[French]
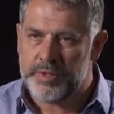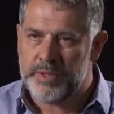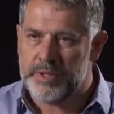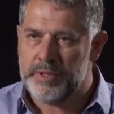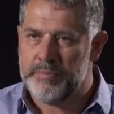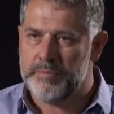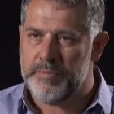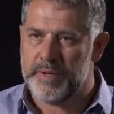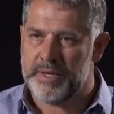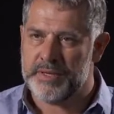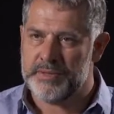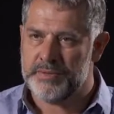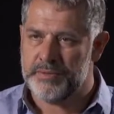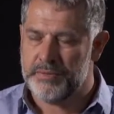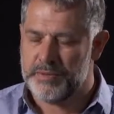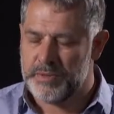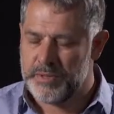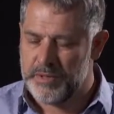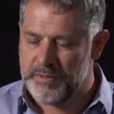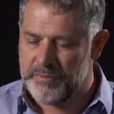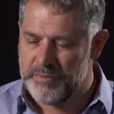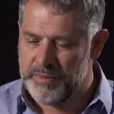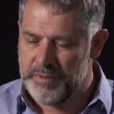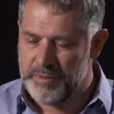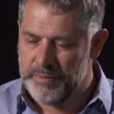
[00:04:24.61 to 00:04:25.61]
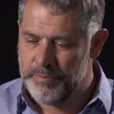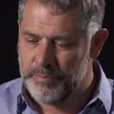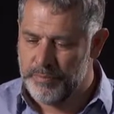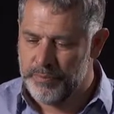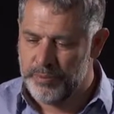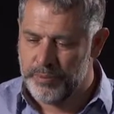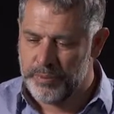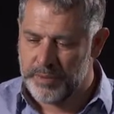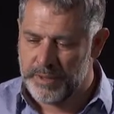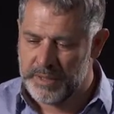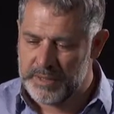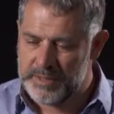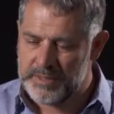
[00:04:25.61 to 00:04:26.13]
qui passe de sa vie
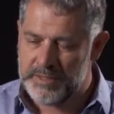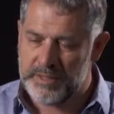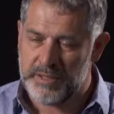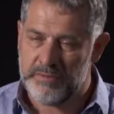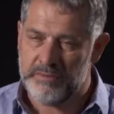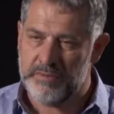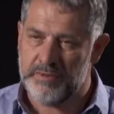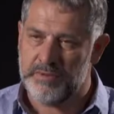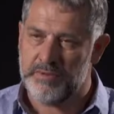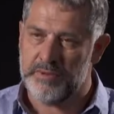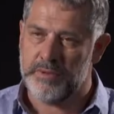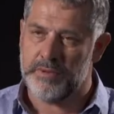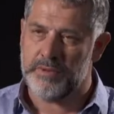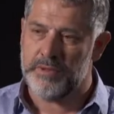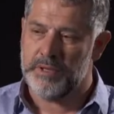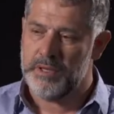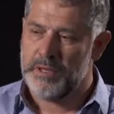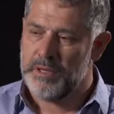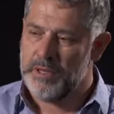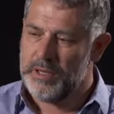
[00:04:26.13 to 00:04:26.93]
pour rester vivant,